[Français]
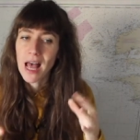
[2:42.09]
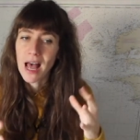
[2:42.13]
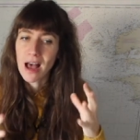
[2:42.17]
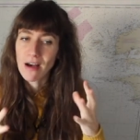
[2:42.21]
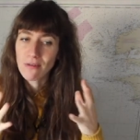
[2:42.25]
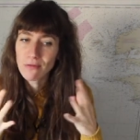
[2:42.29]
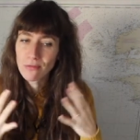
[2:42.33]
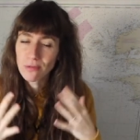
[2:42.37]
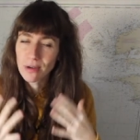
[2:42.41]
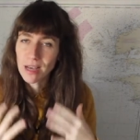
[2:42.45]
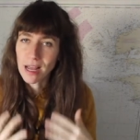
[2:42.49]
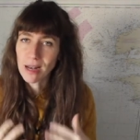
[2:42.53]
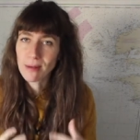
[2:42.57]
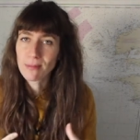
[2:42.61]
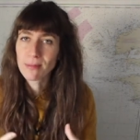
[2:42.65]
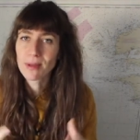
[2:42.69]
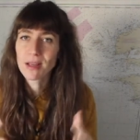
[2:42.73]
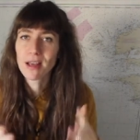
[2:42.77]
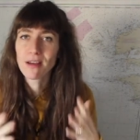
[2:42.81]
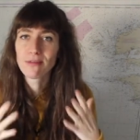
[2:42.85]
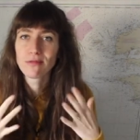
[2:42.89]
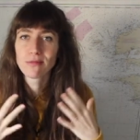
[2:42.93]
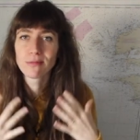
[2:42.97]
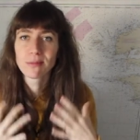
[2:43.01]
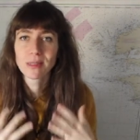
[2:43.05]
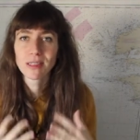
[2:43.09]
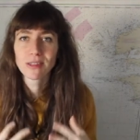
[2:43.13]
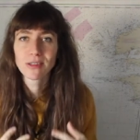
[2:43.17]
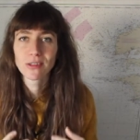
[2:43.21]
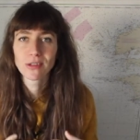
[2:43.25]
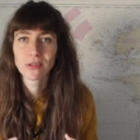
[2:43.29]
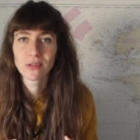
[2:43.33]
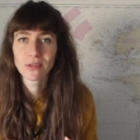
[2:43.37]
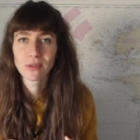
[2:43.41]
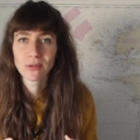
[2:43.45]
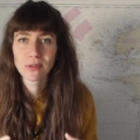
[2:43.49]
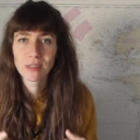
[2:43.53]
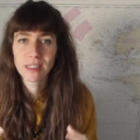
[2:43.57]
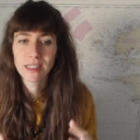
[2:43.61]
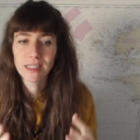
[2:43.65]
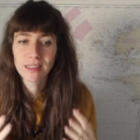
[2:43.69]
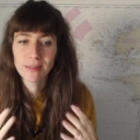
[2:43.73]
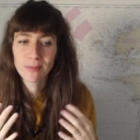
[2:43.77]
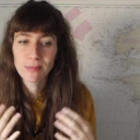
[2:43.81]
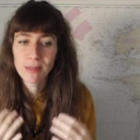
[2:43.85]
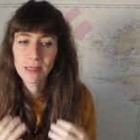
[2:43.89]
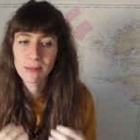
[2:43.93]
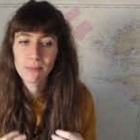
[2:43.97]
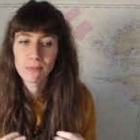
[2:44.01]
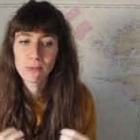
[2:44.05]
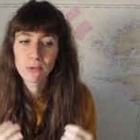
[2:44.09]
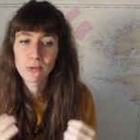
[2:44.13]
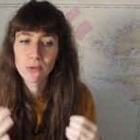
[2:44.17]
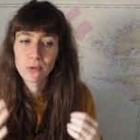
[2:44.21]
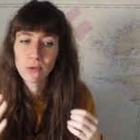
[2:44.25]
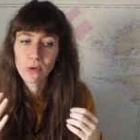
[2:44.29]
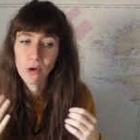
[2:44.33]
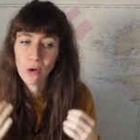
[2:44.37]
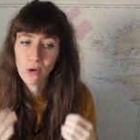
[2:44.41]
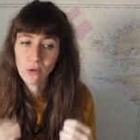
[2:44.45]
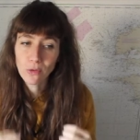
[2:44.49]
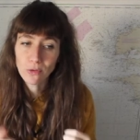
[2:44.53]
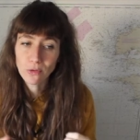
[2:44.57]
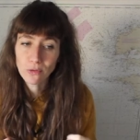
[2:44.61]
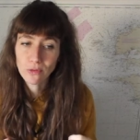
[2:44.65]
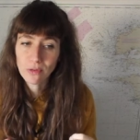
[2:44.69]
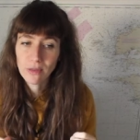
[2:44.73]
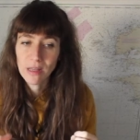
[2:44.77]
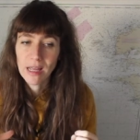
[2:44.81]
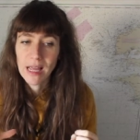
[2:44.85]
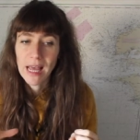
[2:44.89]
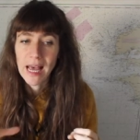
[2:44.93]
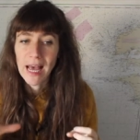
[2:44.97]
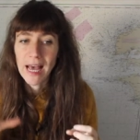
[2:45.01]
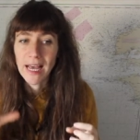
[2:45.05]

à vous calmer, à vous mettre dans une rythmique plus lente,